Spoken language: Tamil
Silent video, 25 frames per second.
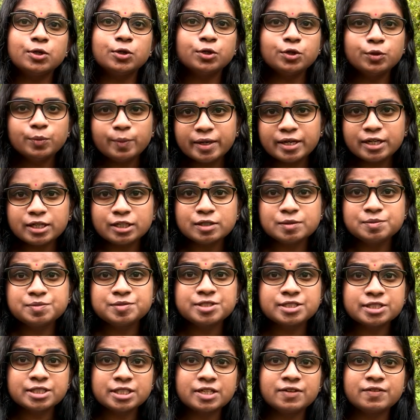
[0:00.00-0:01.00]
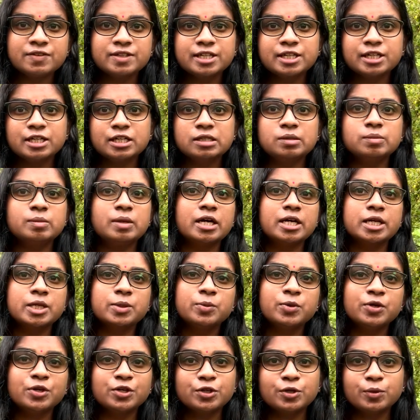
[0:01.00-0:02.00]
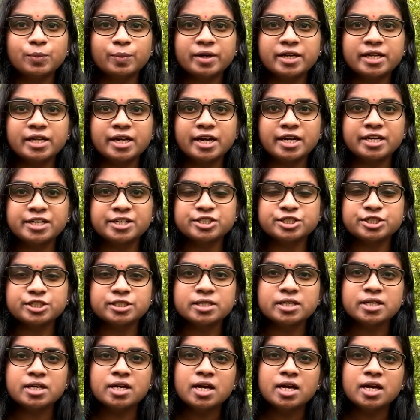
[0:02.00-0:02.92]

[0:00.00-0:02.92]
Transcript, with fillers: கொடுமைகளும் சித்திரவதைகளும் அனுபவிக்கும்படி ஆயிடுச்சு